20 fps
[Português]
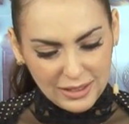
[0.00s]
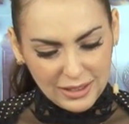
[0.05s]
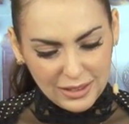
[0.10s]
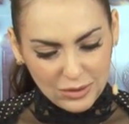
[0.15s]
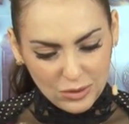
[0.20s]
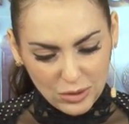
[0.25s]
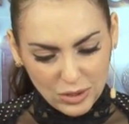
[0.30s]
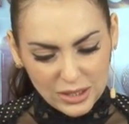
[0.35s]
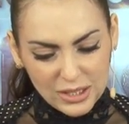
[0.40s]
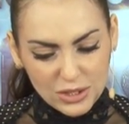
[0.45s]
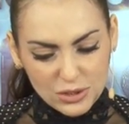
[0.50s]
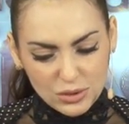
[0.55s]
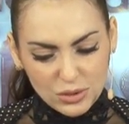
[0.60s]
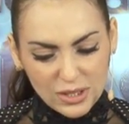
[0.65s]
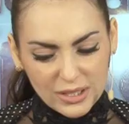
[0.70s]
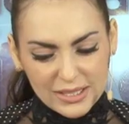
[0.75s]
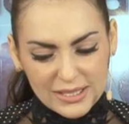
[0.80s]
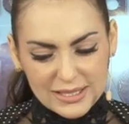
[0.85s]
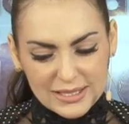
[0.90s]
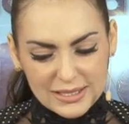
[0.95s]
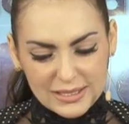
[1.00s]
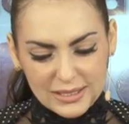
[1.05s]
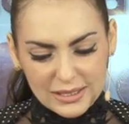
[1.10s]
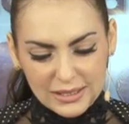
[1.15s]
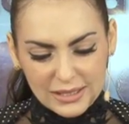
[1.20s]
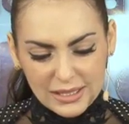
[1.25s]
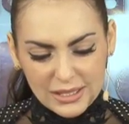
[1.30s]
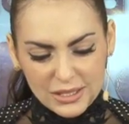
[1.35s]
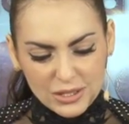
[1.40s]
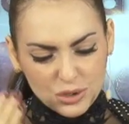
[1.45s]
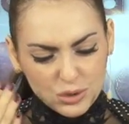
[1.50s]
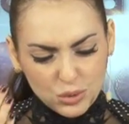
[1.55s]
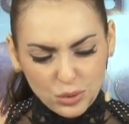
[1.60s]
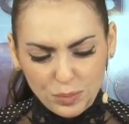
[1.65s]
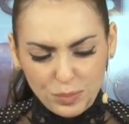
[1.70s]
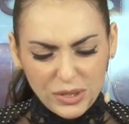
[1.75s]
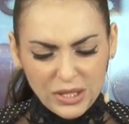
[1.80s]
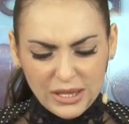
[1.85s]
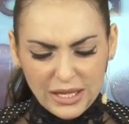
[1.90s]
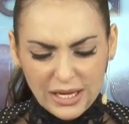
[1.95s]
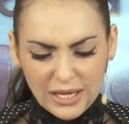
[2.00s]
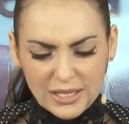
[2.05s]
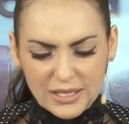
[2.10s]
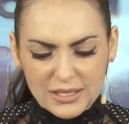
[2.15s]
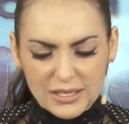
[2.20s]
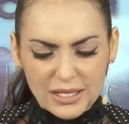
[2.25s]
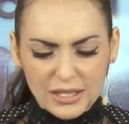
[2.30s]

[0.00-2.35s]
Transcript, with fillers: Olha só que, que estupidez.